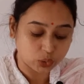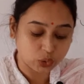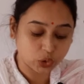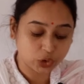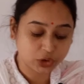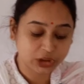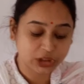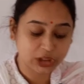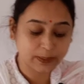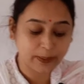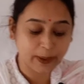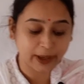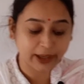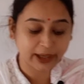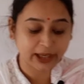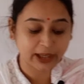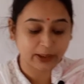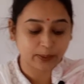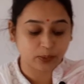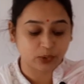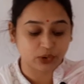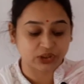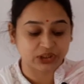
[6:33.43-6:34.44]

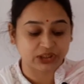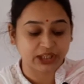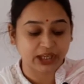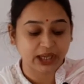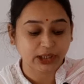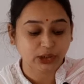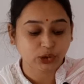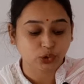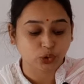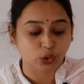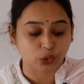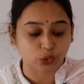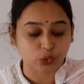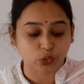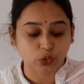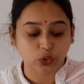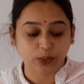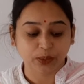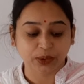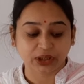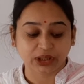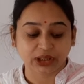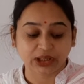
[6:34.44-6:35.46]
যুক্তিবাক্যের মধ্যে সত্য
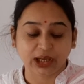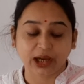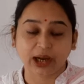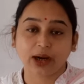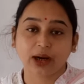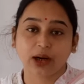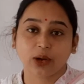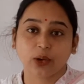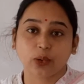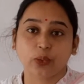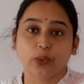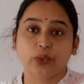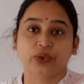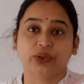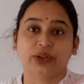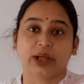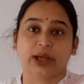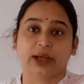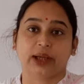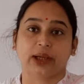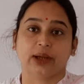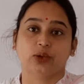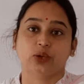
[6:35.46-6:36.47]
মিথ্যার গুণ
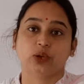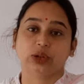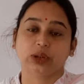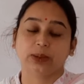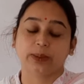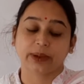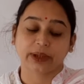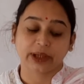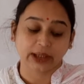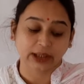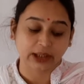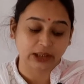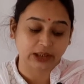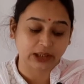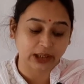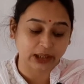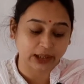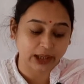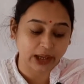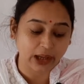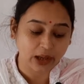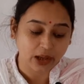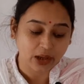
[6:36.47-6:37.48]
থাকে যুক্তিবাক্যে কী
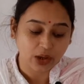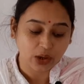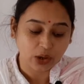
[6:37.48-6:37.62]
থাকে